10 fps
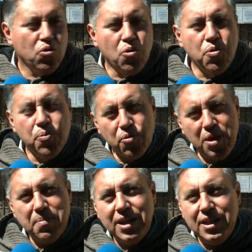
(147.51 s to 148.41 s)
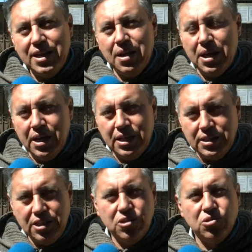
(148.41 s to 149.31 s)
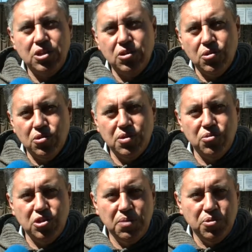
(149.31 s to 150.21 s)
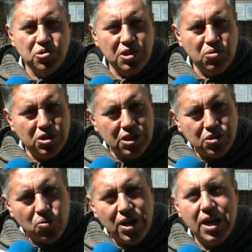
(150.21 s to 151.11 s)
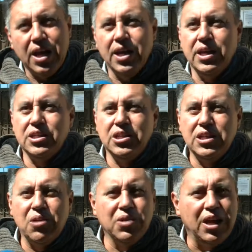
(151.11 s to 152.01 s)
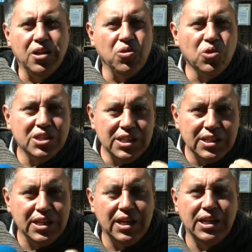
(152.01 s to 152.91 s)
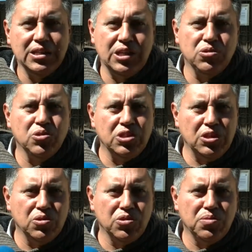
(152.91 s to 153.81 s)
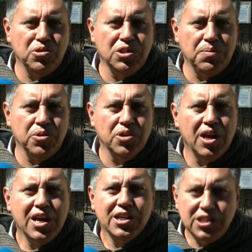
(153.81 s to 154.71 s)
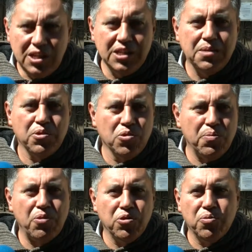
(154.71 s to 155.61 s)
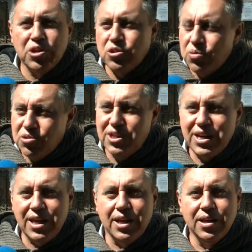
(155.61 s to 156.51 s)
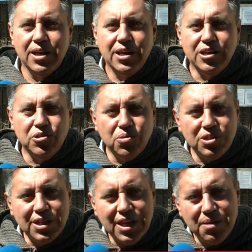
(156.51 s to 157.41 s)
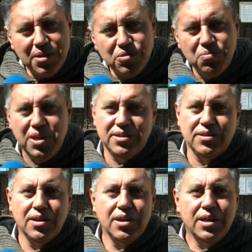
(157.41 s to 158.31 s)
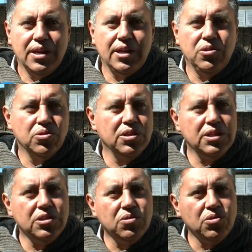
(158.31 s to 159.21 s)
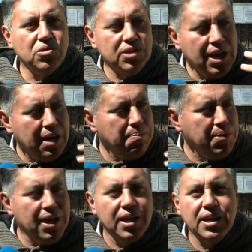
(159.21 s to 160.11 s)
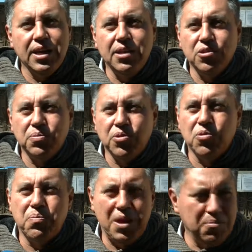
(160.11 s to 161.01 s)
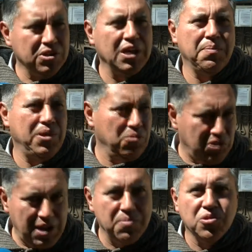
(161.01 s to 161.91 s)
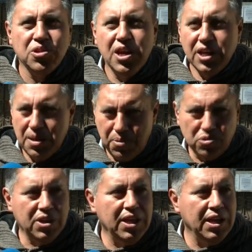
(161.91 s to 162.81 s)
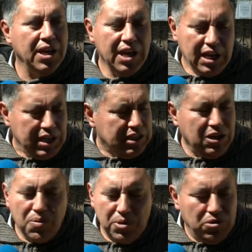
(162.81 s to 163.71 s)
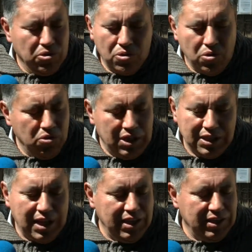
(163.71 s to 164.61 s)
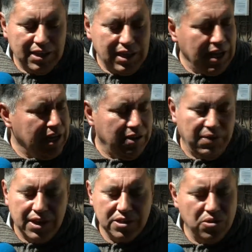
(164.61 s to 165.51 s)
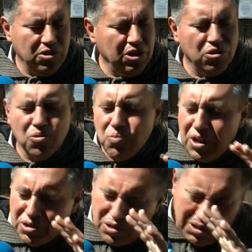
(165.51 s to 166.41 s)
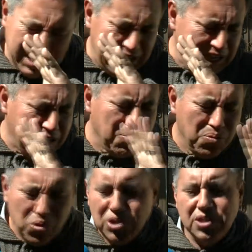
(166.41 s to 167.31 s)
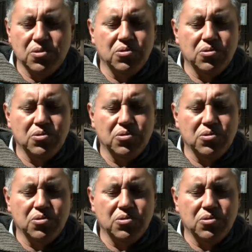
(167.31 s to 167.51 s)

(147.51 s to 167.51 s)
como problemática, insisto, 112 municipios, nuestra escuela en Chignautla no existe, esos 112 municipios, sí se preocupa uno porque estuvo cerrada, y estuvo cerrada más de un mes. Entonces eso nos da pie a que nos preocupemos, a que preguntemos qué procede, se complicó todo en estadística, en calificación, en genera muchas